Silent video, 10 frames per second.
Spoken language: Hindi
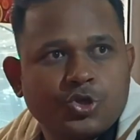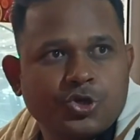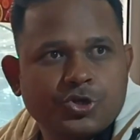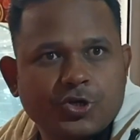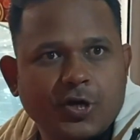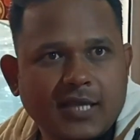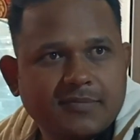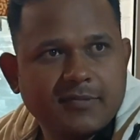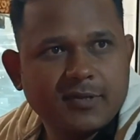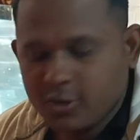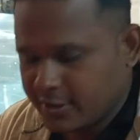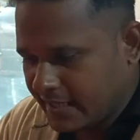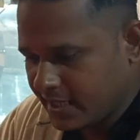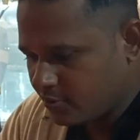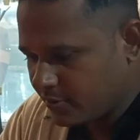दोस्तों हाथ पैर बिल्कुल
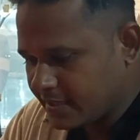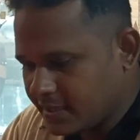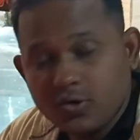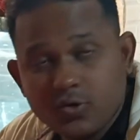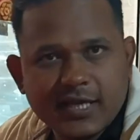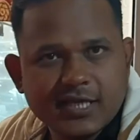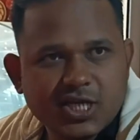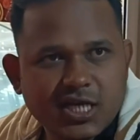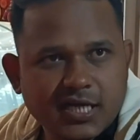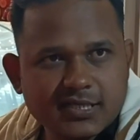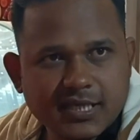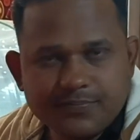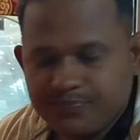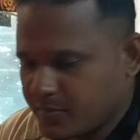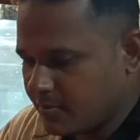ठंडे हो गए ठंड हो गई अच्छी खासी
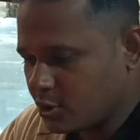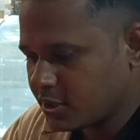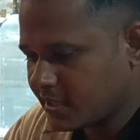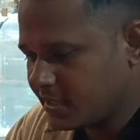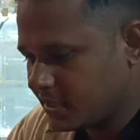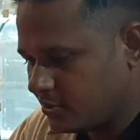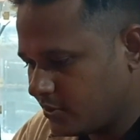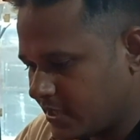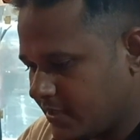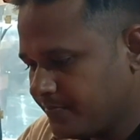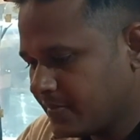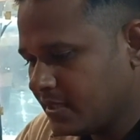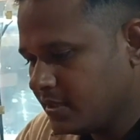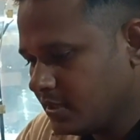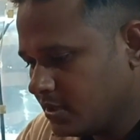बहुत तगड़ी ठंड हो गई
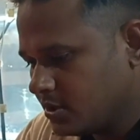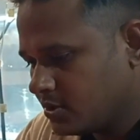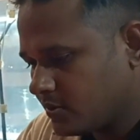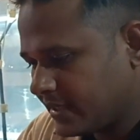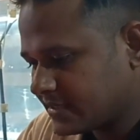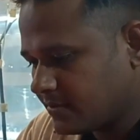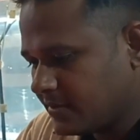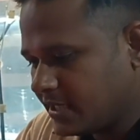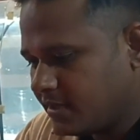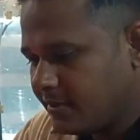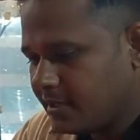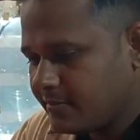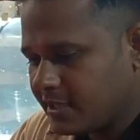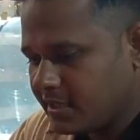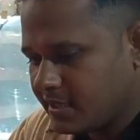तो आइसक्रीम लेनी मैंने
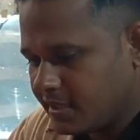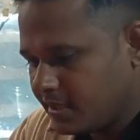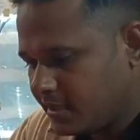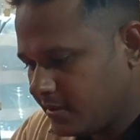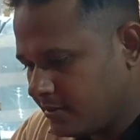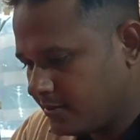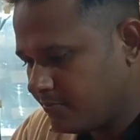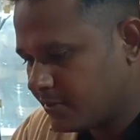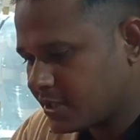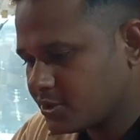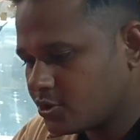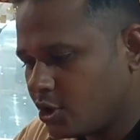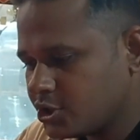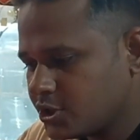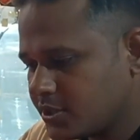मैंने लिया है बटर
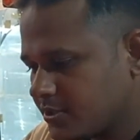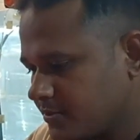स्कॉच